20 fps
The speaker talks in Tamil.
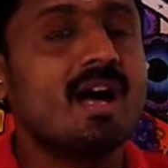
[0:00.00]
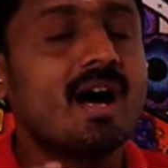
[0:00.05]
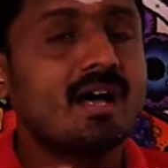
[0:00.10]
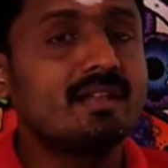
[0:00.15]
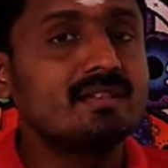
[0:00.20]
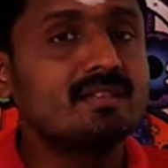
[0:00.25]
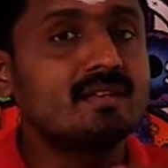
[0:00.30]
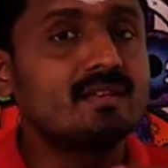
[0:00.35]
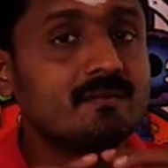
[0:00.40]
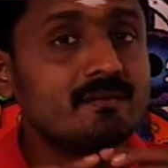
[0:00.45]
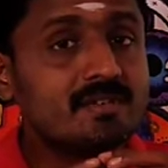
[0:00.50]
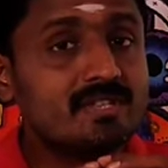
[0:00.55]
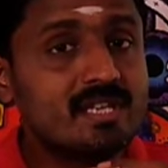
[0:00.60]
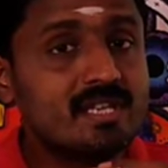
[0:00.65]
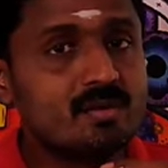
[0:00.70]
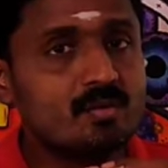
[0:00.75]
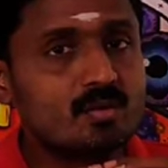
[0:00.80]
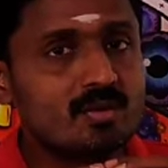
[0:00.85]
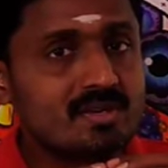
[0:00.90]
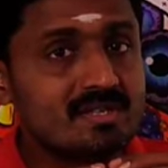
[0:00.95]
அந்த விதை
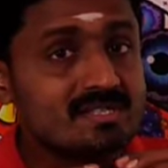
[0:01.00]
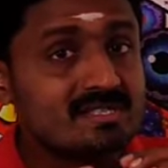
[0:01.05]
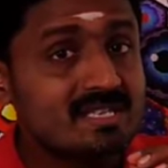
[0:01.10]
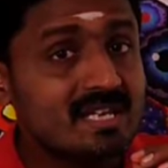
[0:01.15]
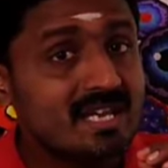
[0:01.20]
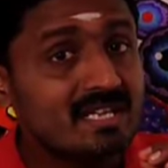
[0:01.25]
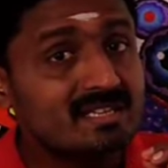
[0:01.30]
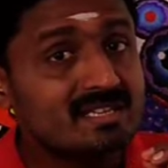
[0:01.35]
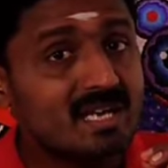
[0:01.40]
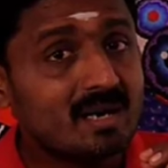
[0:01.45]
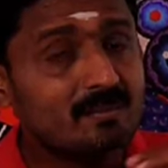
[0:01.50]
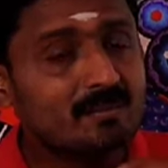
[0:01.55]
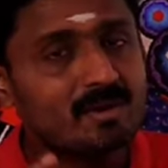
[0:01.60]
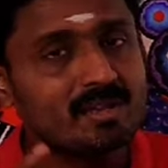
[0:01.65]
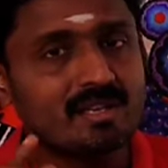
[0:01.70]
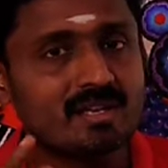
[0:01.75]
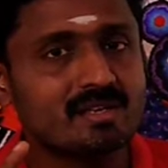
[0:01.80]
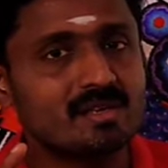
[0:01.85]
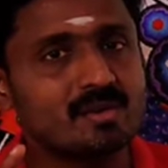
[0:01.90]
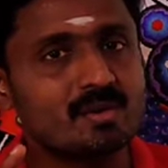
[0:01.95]
கூட சேர்ந்தாப்பில்
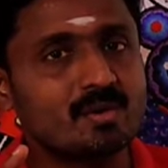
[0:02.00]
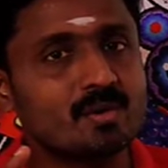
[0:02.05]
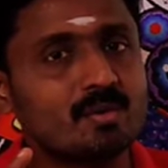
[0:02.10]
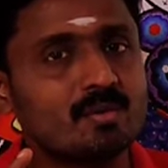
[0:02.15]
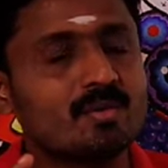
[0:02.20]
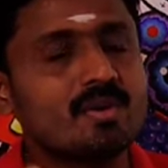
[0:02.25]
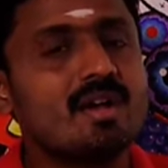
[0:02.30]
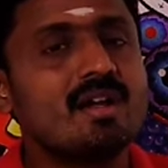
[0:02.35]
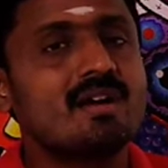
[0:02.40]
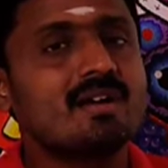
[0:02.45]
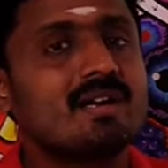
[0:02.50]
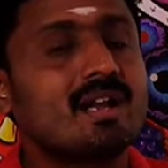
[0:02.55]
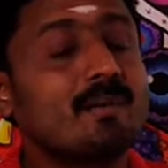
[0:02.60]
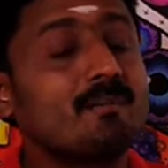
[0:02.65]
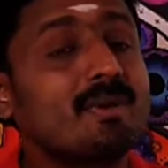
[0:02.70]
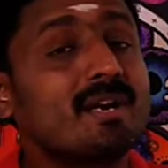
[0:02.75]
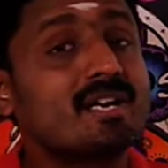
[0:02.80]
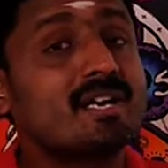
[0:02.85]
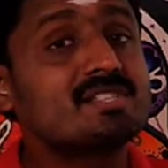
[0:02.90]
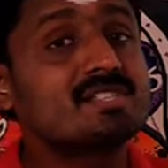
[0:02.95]
தான் இருக்கும்
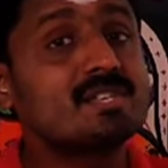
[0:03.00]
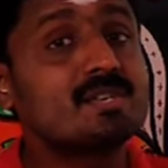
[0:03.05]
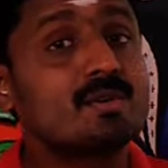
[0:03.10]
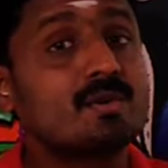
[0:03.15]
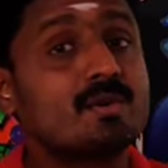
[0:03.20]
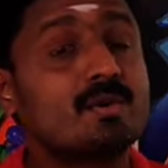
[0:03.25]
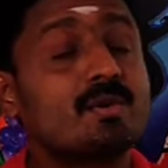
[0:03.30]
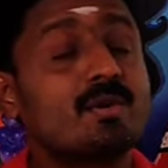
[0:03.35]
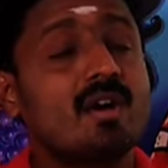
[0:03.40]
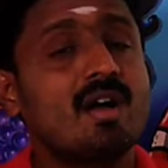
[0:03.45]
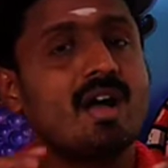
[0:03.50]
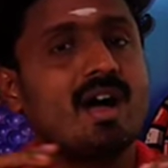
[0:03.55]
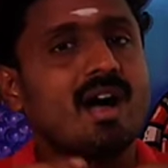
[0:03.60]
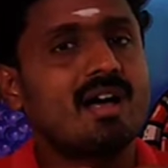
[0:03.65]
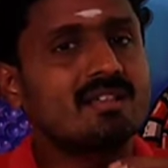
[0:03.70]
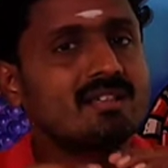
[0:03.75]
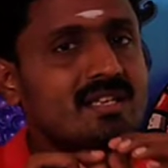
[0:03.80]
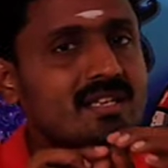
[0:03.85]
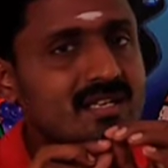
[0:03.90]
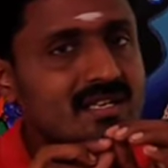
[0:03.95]
நம்ம என்ன செய்கிறோம்
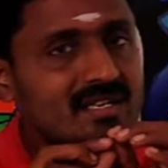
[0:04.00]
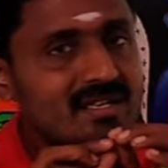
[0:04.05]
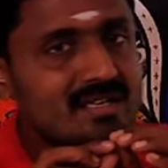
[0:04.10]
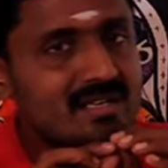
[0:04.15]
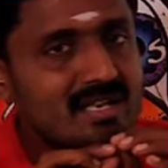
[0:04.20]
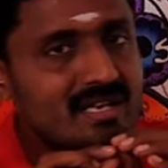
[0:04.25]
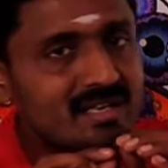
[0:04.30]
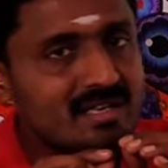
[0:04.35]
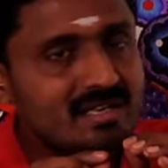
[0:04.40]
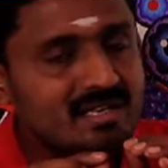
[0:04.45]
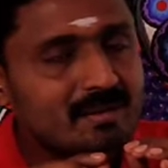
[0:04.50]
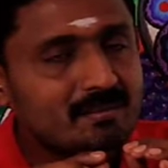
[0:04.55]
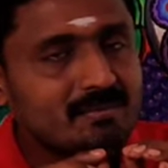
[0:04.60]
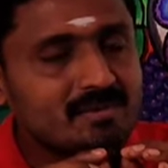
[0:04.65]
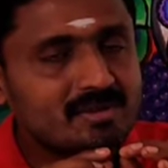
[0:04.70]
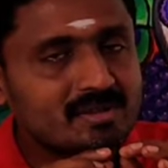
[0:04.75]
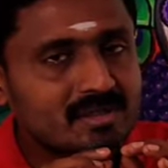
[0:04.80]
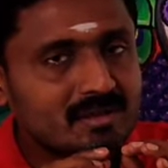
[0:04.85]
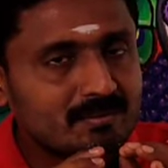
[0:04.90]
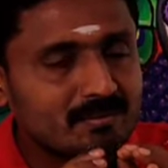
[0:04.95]
அந்த
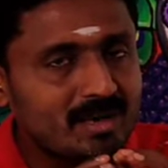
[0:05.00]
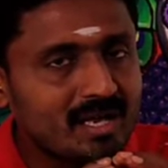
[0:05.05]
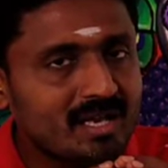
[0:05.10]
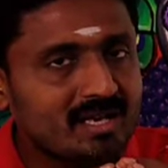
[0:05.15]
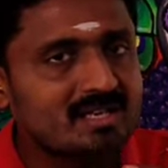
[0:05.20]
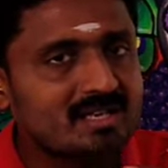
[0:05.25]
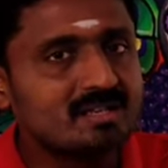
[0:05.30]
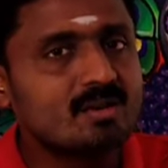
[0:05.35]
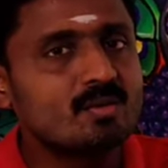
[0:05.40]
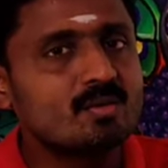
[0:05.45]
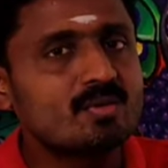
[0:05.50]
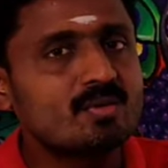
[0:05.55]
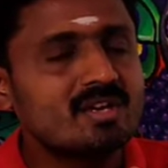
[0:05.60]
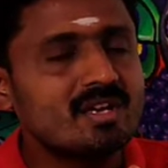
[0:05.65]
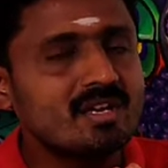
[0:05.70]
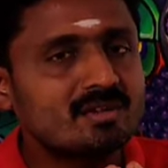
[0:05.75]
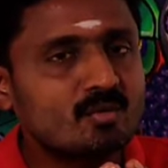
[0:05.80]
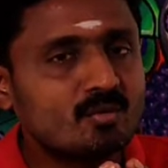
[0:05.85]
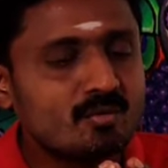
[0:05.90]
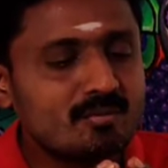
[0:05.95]
நெல்லுக்கு மேலே இருக்கக்கூடிய
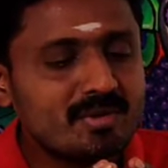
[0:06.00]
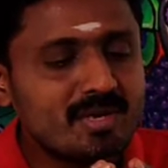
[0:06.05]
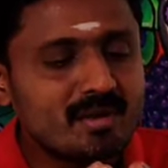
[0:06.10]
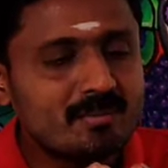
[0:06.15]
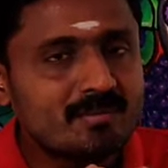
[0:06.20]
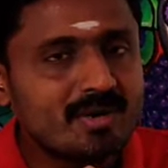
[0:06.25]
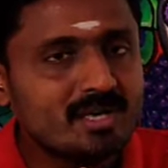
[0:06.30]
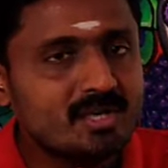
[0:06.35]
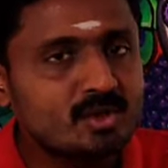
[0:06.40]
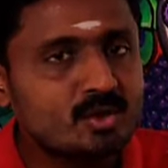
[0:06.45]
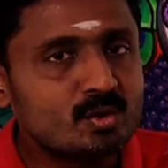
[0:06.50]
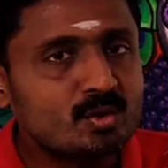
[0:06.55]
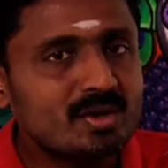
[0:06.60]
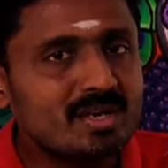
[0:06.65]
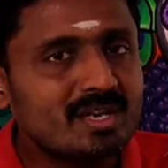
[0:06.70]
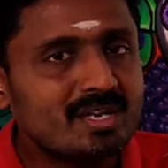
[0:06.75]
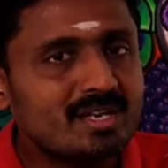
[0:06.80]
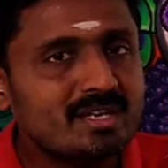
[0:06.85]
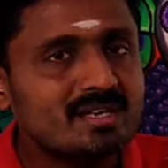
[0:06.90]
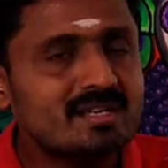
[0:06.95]
அந்த உமியை மட்டும்
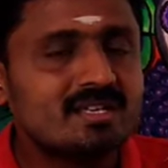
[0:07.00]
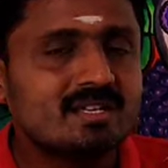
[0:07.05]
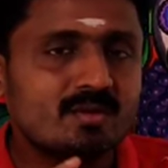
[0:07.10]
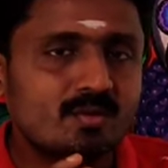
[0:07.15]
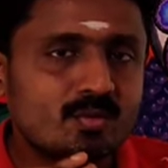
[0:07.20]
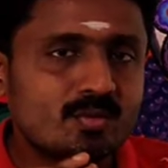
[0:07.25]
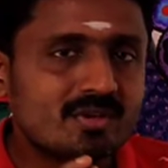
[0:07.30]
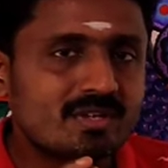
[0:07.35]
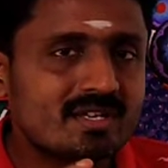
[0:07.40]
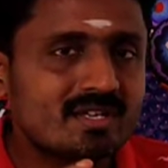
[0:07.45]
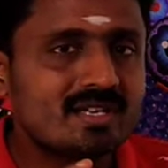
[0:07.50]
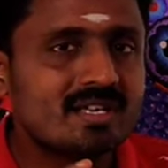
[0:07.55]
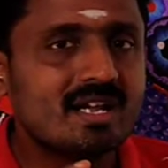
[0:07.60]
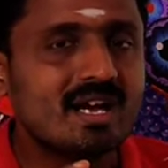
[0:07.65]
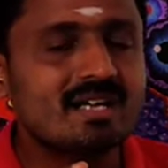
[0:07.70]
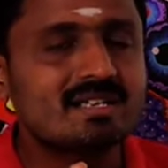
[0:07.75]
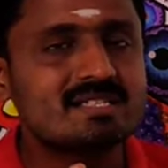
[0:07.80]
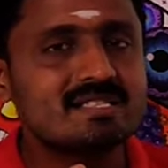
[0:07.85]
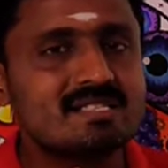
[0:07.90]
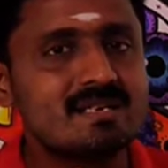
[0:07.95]
நீக்கிட்டு உள்ளே இருக்கிற
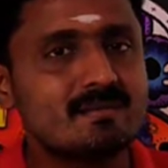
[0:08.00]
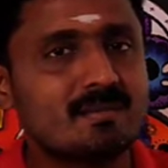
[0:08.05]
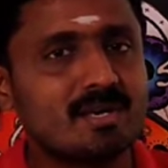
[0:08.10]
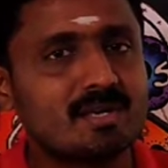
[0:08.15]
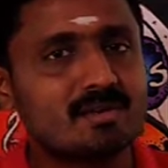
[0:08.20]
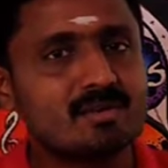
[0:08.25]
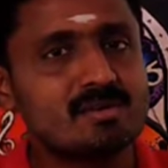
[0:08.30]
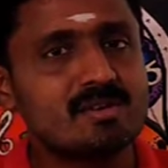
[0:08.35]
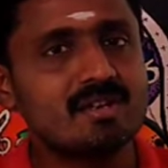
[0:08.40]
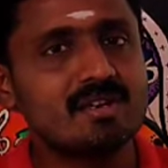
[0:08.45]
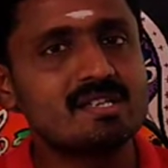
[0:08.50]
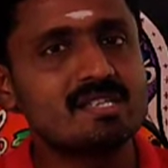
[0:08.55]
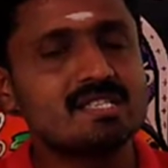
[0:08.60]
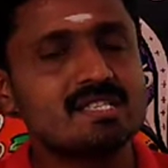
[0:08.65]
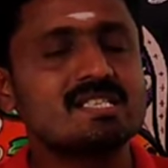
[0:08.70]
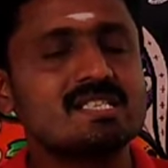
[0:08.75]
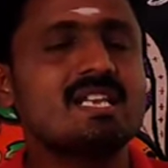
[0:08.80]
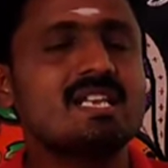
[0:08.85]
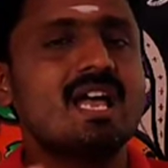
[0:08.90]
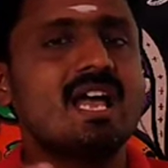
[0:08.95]
அரிசியை மட்டும்
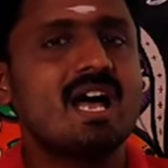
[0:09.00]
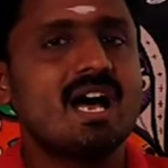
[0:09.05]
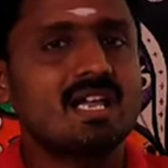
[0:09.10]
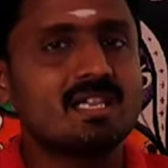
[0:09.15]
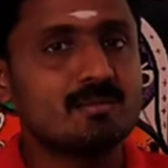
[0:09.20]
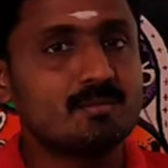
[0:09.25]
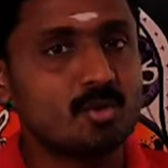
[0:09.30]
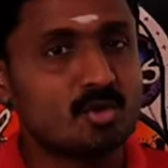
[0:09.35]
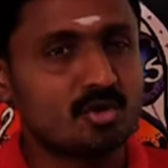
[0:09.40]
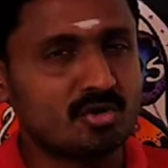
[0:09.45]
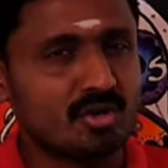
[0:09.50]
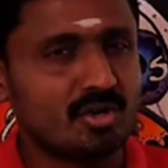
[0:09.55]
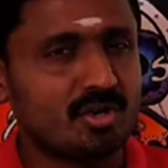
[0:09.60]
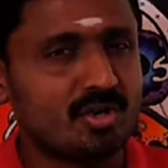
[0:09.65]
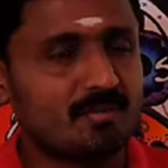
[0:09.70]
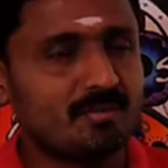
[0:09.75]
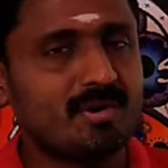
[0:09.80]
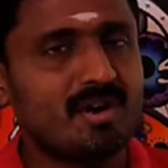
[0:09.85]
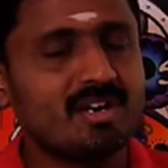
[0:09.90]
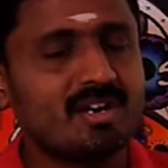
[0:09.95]
எடுத்து அதை மட்டும் நல்லா
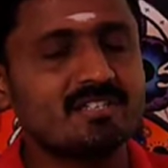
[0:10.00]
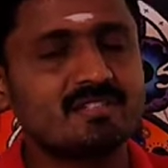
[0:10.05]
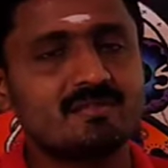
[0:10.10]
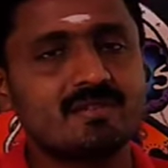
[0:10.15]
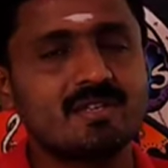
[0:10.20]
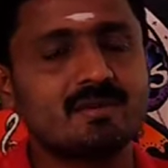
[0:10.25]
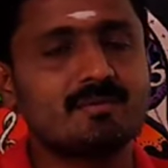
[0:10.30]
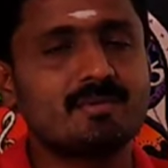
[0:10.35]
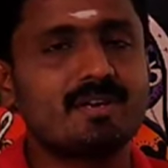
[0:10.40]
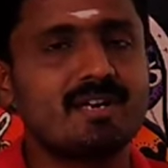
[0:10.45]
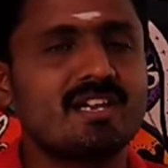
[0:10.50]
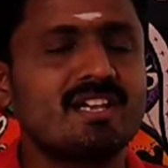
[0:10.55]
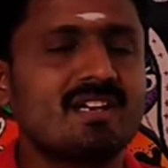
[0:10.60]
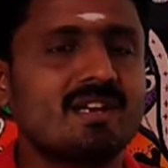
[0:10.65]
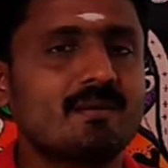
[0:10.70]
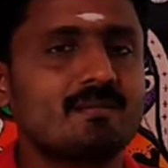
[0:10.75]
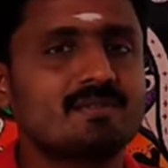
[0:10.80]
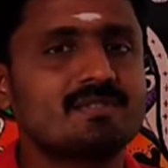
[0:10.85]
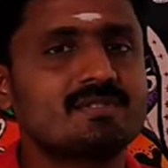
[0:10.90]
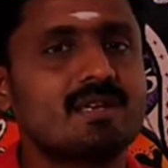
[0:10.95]
பாலிஷ் வேற பண்ணி
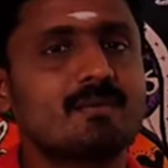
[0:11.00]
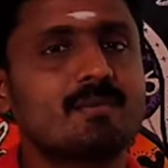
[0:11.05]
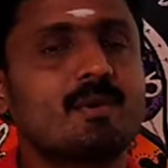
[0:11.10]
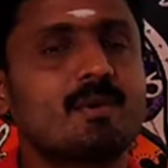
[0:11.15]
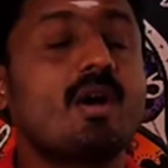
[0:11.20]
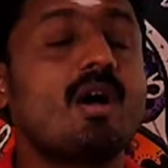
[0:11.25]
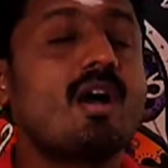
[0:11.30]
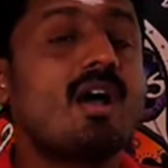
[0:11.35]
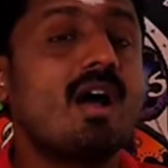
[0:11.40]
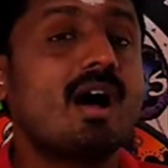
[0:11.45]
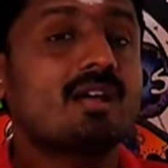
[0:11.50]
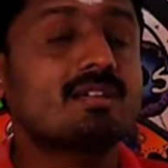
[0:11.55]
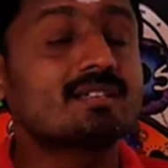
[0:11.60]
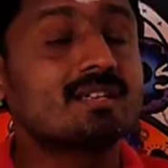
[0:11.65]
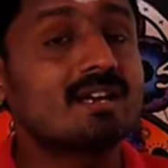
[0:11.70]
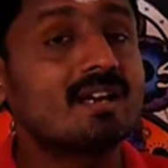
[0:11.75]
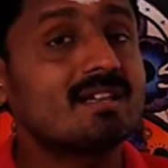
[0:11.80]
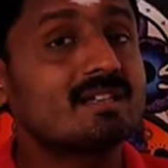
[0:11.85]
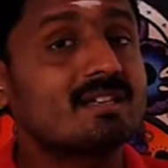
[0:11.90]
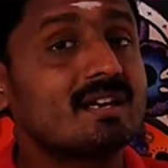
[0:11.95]
நம்ம சாப்பிட்றோம் அந்த
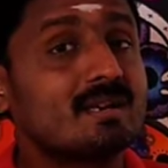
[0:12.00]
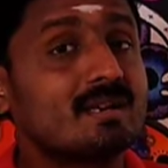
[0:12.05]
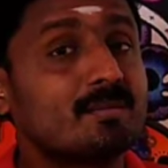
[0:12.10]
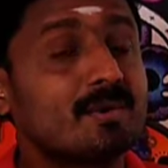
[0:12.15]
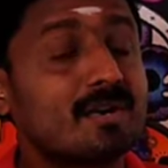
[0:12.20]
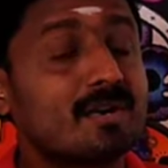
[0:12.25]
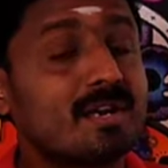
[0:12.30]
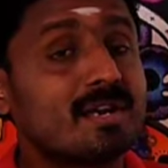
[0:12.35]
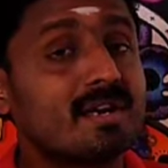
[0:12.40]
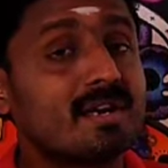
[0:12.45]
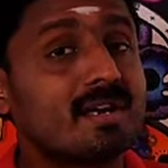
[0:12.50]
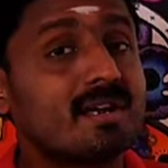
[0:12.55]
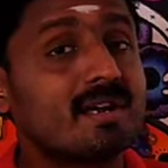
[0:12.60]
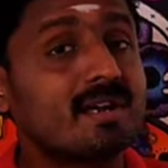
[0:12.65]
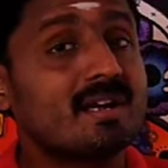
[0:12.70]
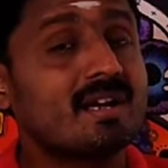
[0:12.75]
காலத்தில் என்ன பண்ணாங்க